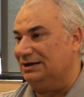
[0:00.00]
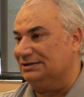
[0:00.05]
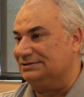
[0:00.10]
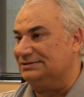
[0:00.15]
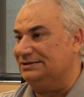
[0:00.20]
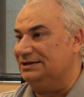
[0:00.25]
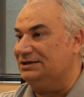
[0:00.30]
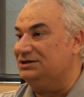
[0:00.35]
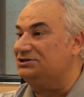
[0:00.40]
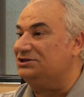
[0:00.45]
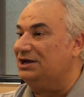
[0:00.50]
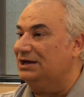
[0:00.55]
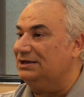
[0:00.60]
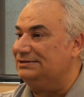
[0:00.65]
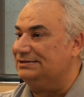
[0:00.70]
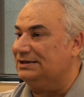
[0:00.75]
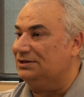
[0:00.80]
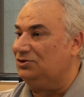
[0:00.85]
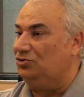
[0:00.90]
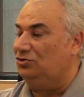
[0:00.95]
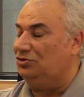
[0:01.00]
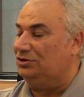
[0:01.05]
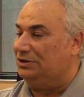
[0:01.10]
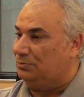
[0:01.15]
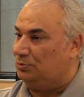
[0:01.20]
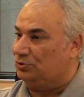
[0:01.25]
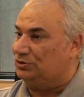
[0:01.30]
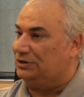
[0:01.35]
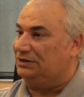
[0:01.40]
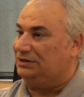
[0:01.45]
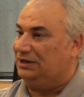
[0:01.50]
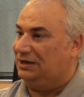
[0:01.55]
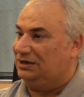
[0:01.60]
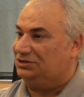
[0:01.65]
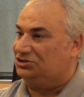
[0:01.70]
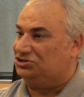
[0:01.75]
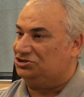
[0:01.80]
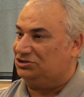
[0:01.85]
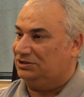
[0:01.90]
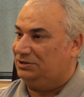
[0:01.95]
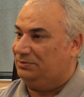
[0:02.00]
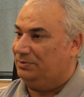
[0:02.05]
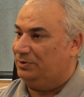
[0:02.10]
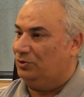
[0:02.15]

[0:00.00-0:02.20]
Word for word: Aslında inşaat sektörü de burada tartışılır